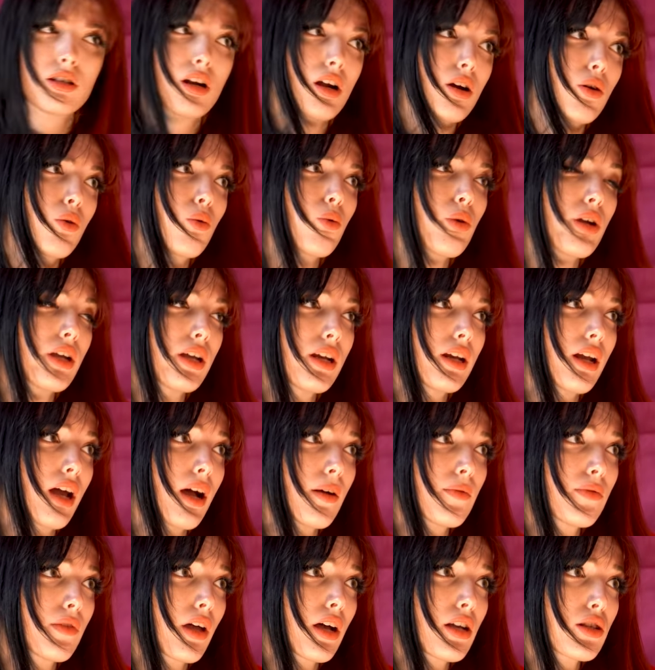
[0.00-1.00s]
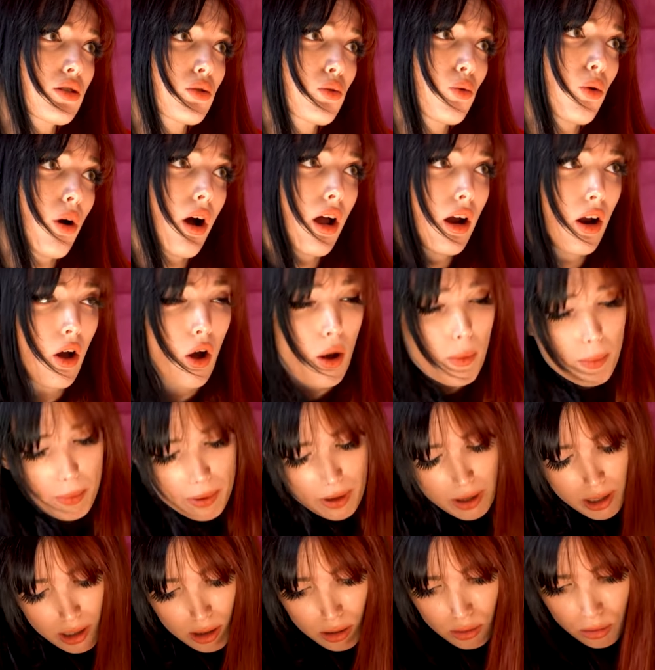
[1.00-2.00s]
Tranquilla, a scuola ho
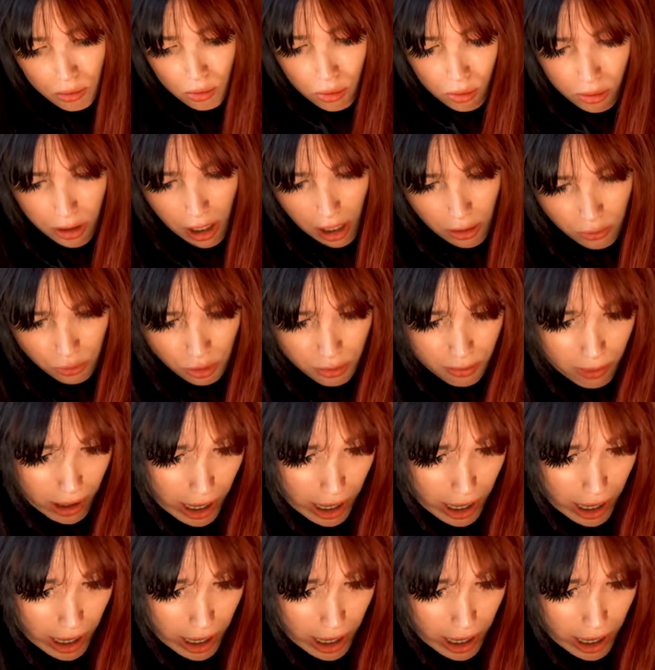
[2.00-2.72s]
appena studiato i